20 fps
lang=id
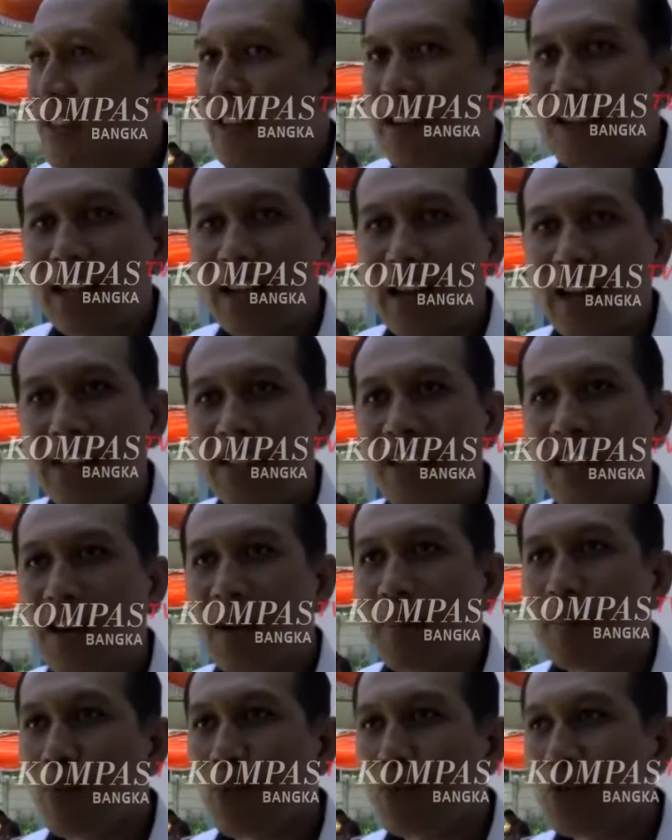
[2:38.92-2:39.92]
ini acara
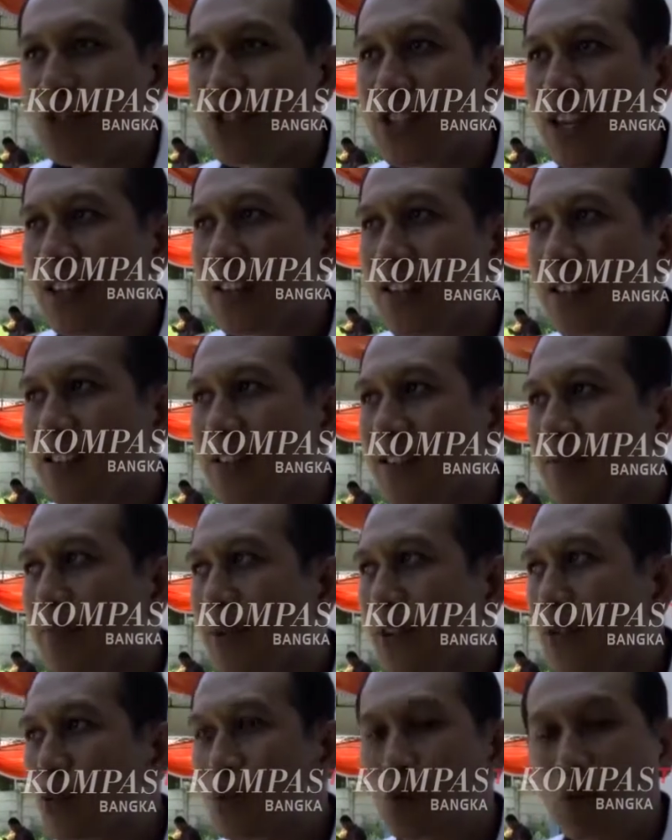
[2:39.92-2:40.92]
puncak
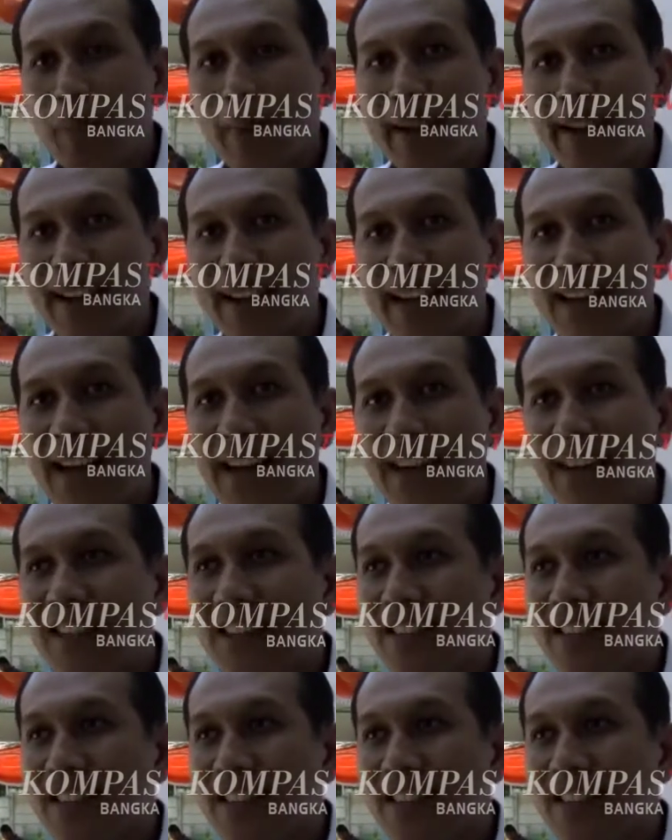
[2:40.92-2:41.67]
penutupan ya hari